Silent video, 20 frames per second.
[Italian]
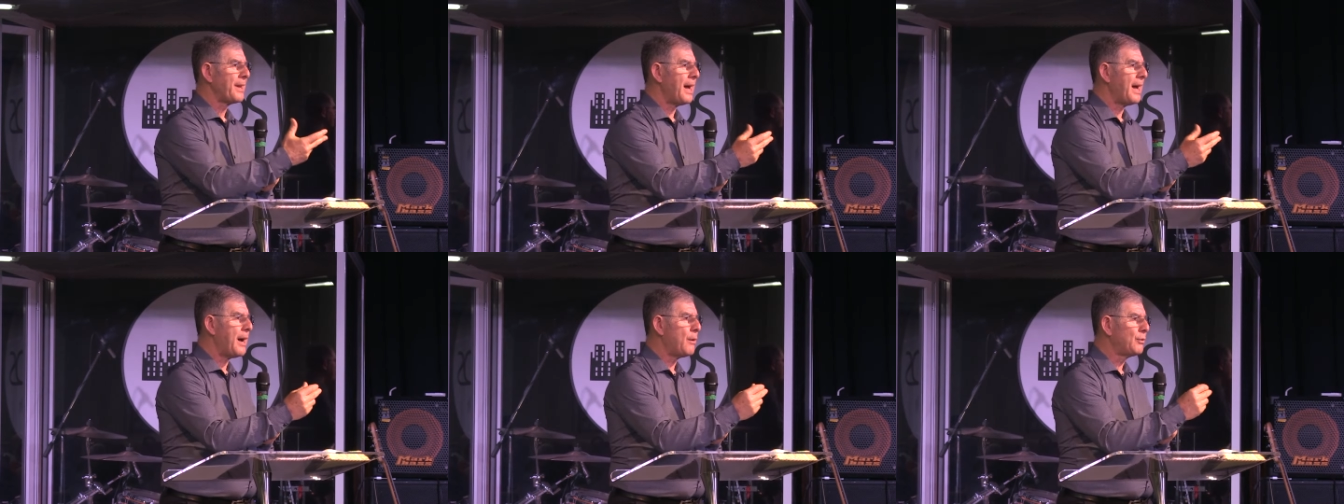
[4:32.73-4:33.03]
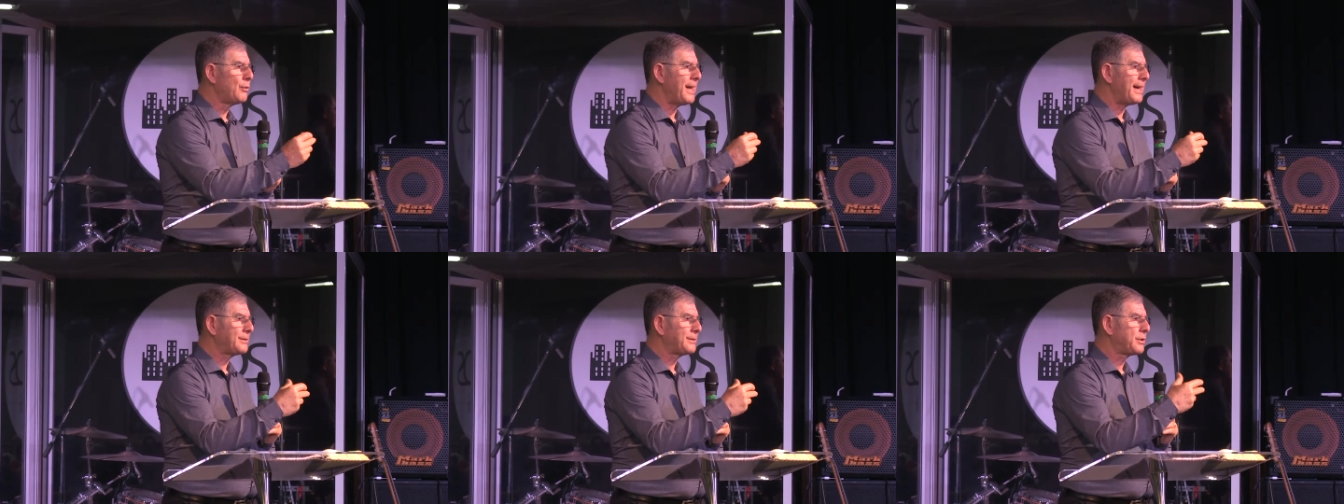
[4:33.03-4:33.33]
a
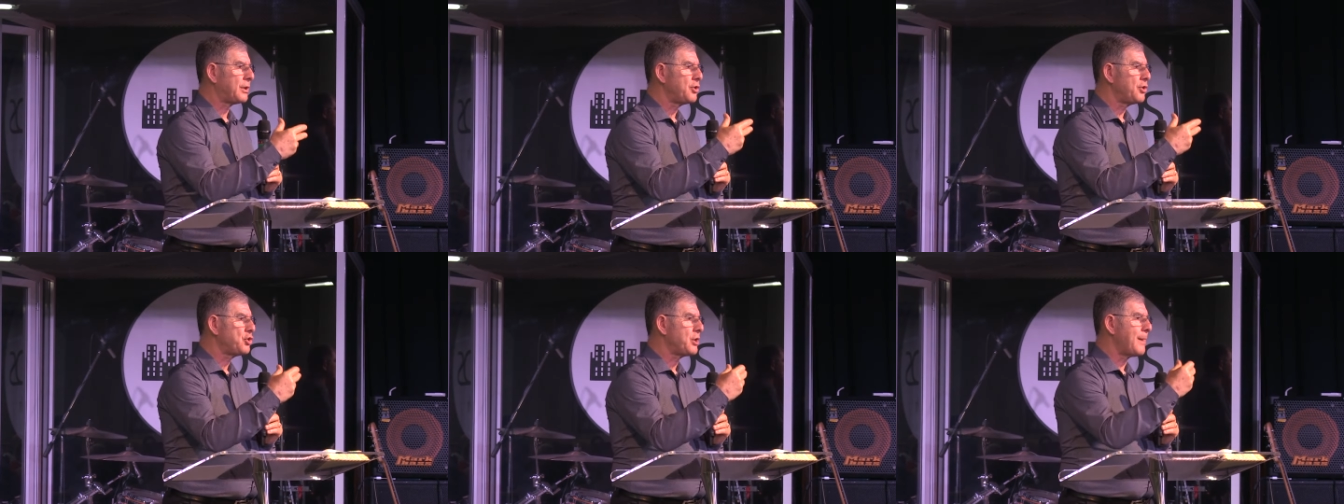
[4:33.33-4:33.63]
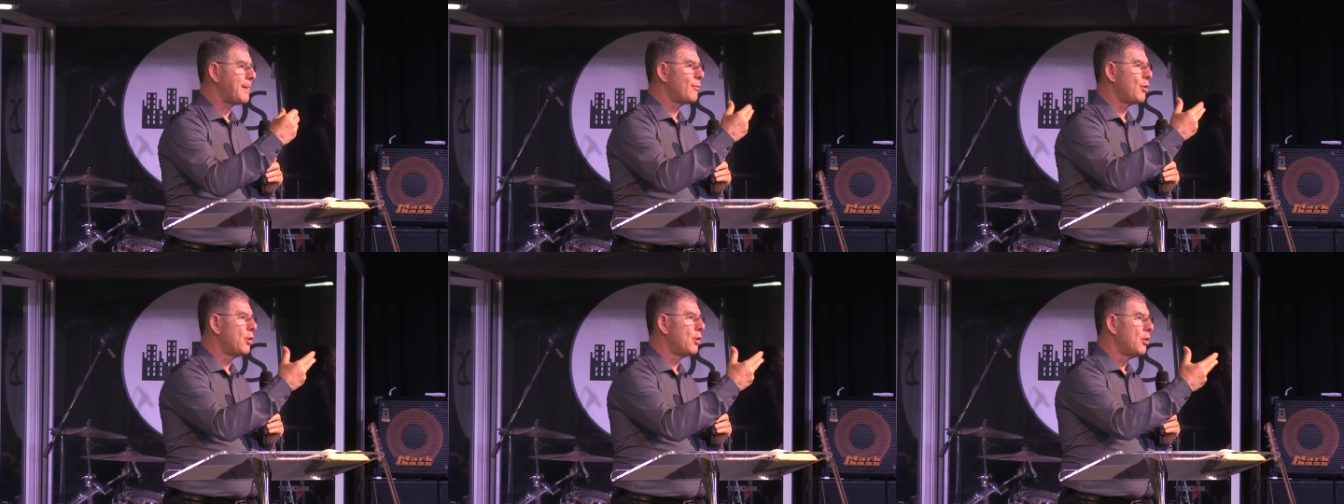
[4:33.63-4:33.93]
un altro
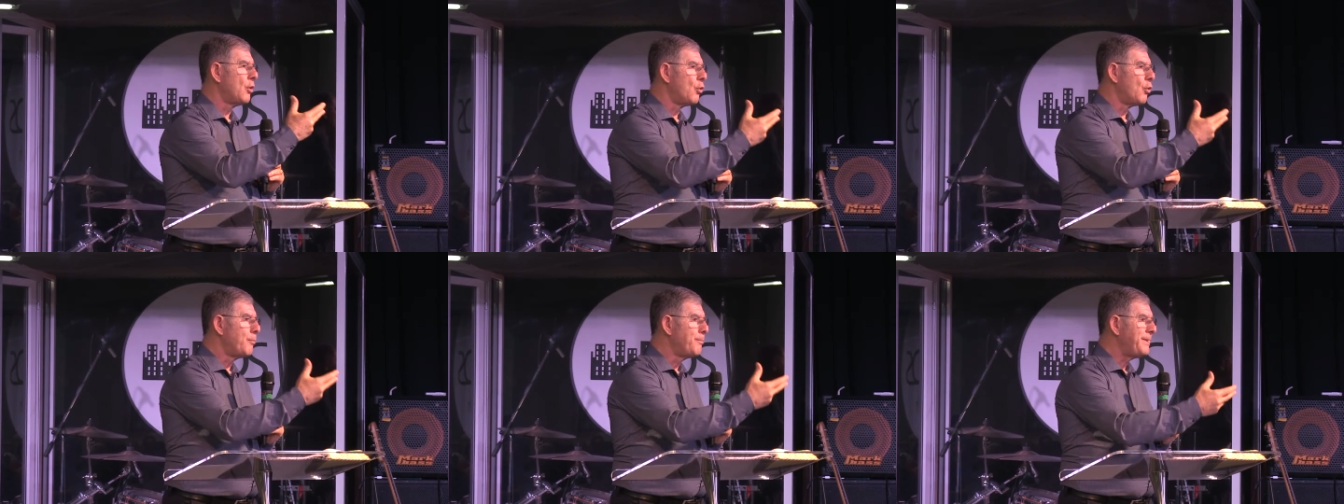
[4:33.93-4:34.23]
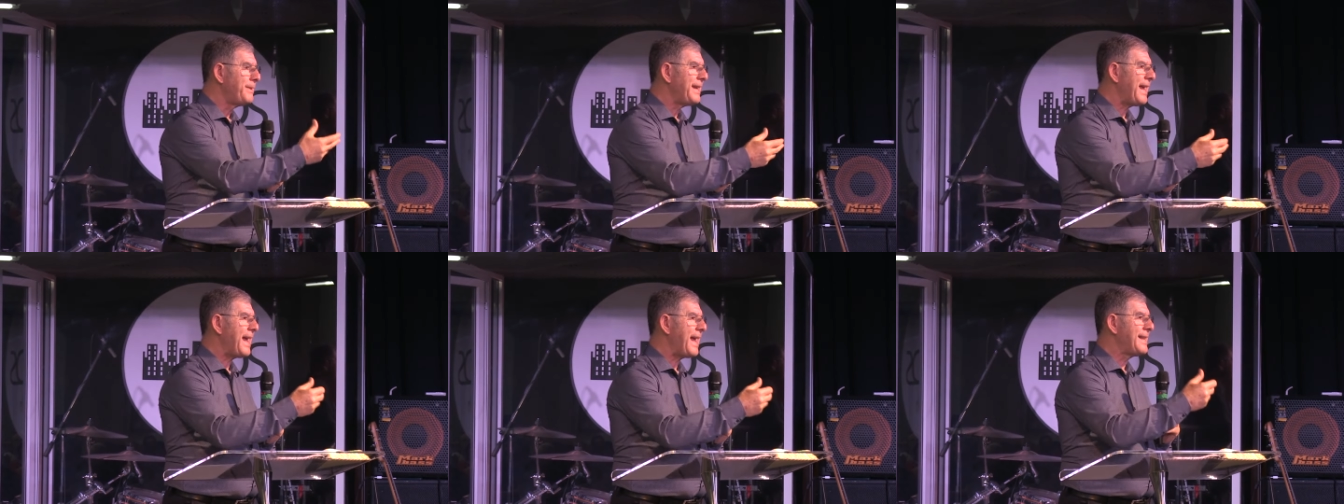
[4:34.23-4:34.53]
diciamo,
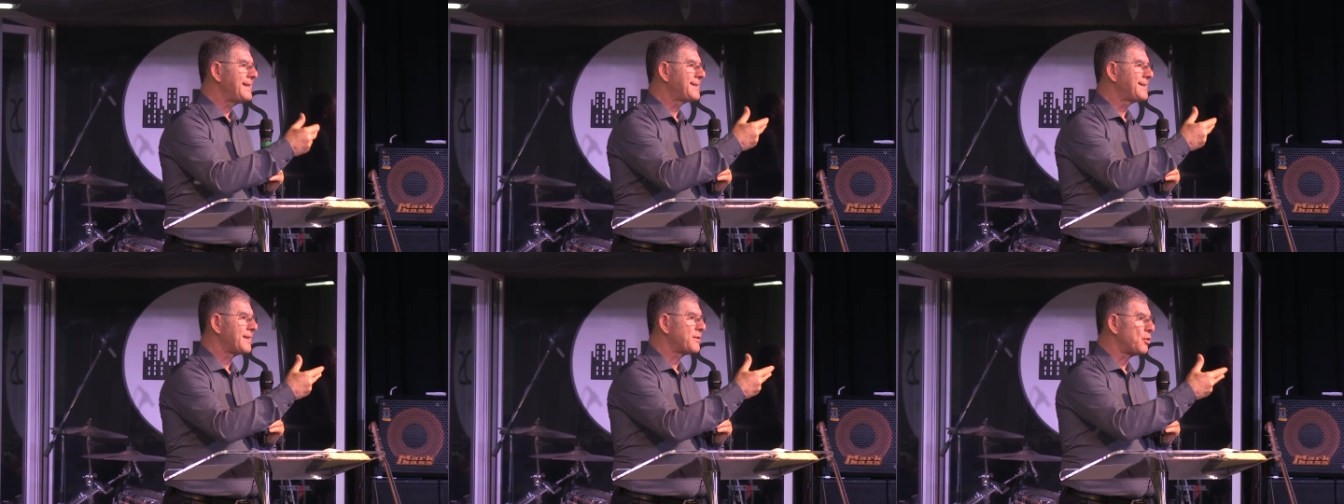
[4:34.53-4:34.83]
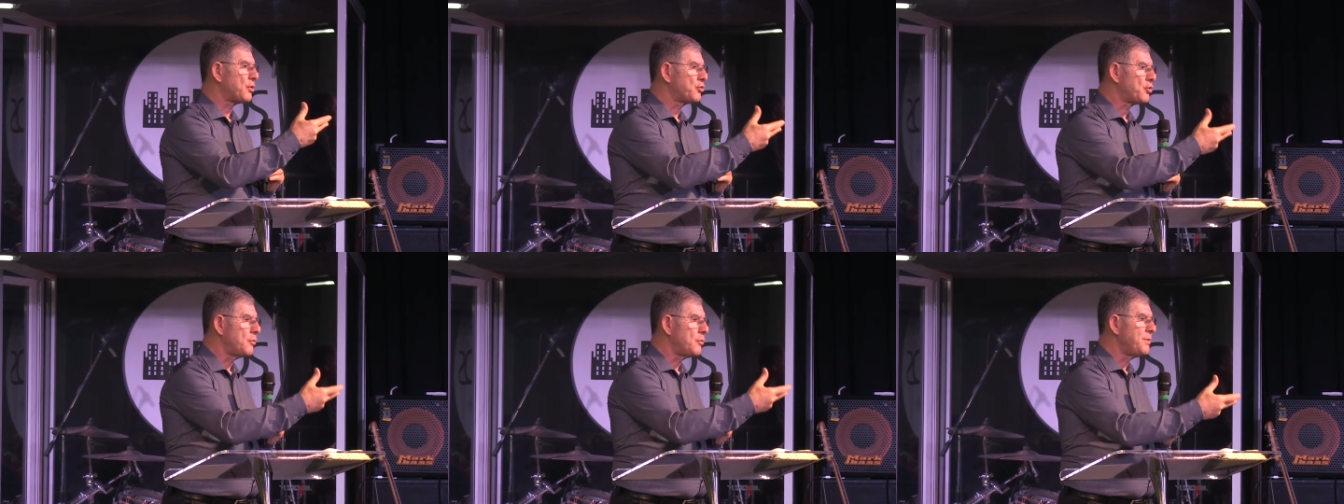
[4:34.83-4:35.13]
ubbidienza,
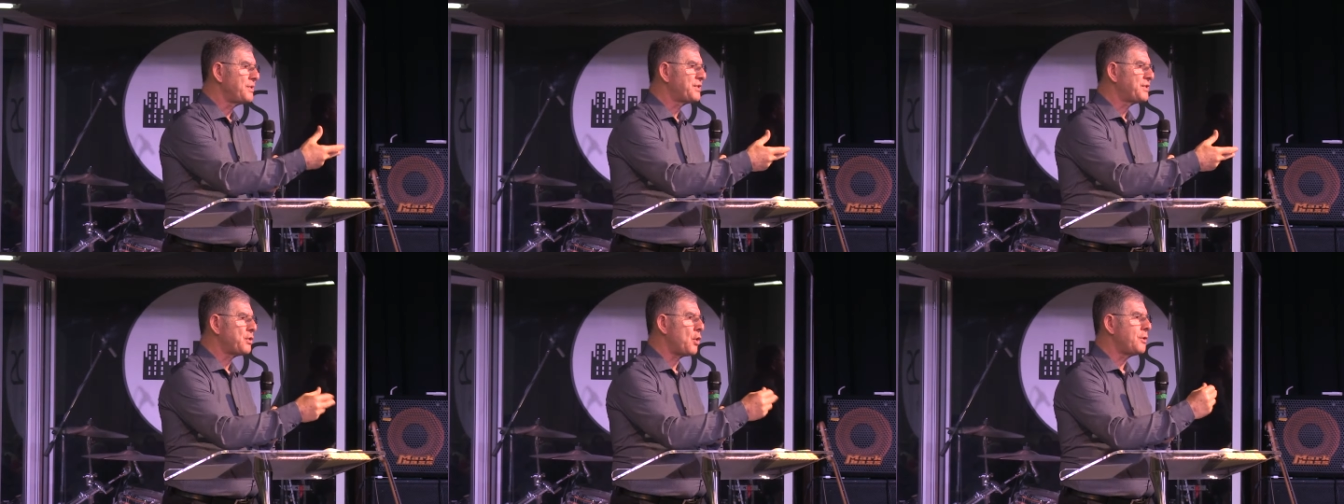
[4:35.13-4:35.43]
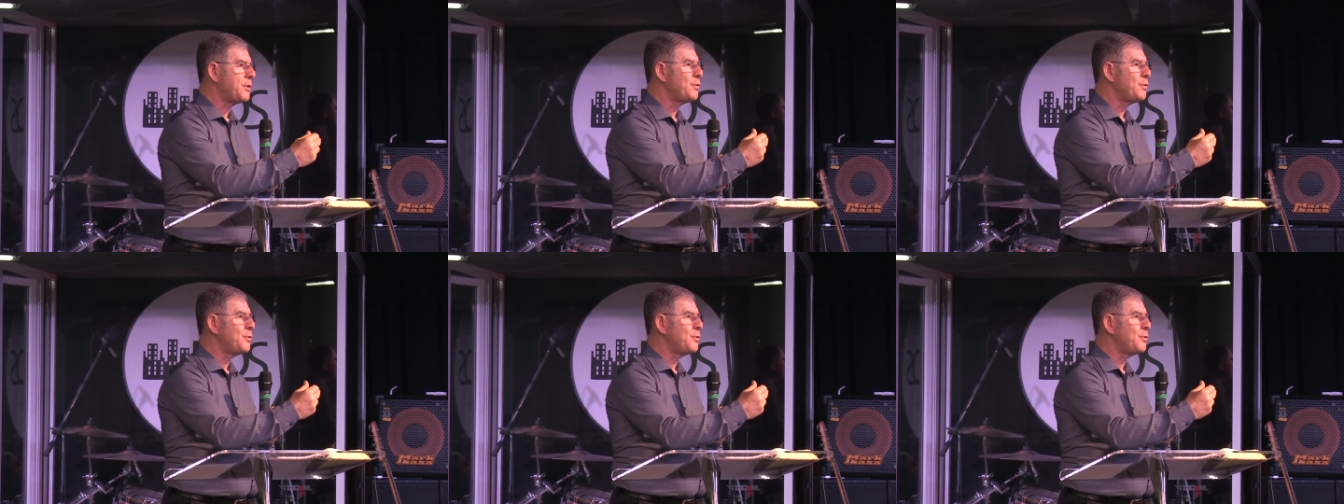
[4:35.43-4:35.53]
sottomissione,